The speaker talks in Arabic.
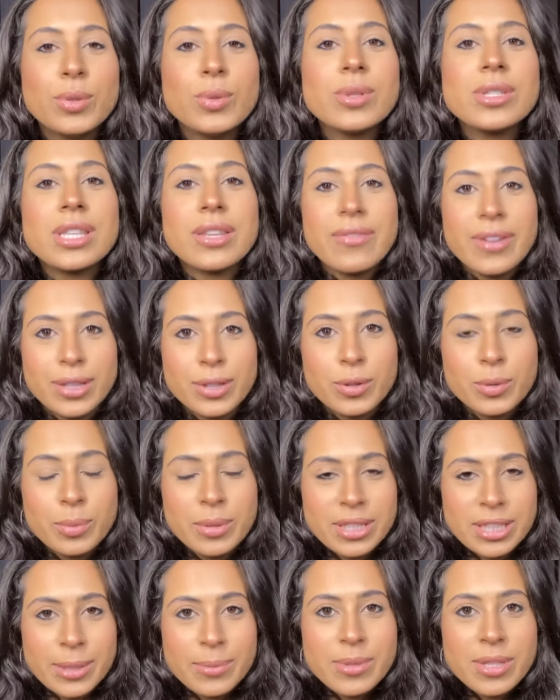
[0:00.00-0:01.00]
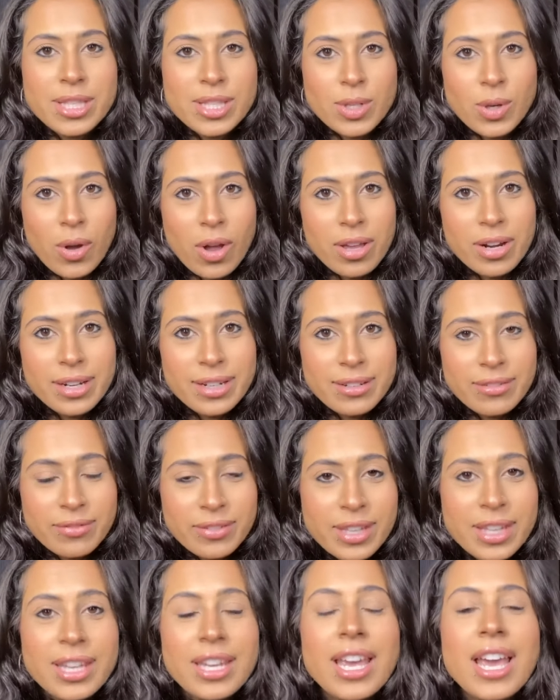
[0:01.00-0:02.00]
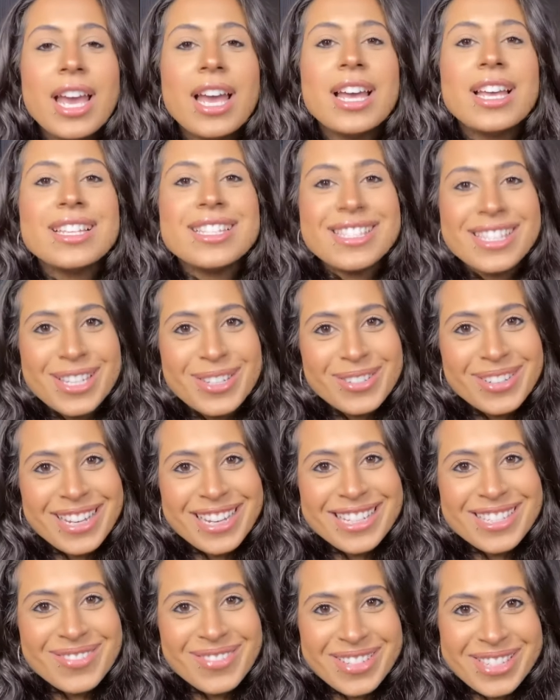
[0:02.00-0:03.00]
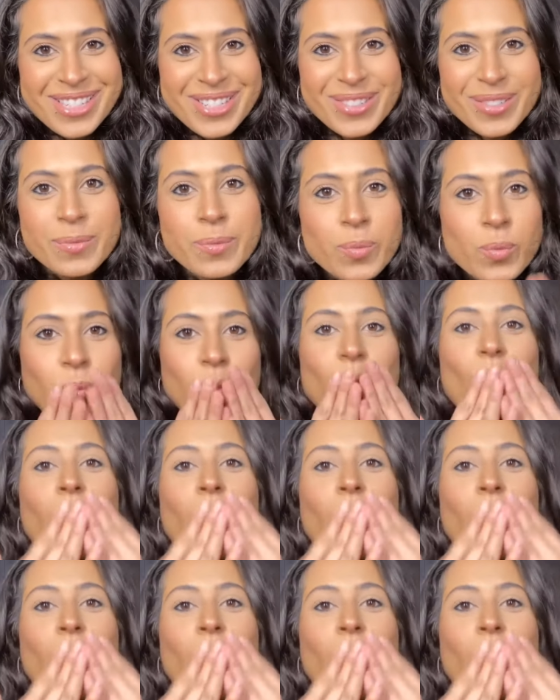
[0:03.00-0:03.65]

واستفدتوا بالتبس الصغيره اللي فيه see you next video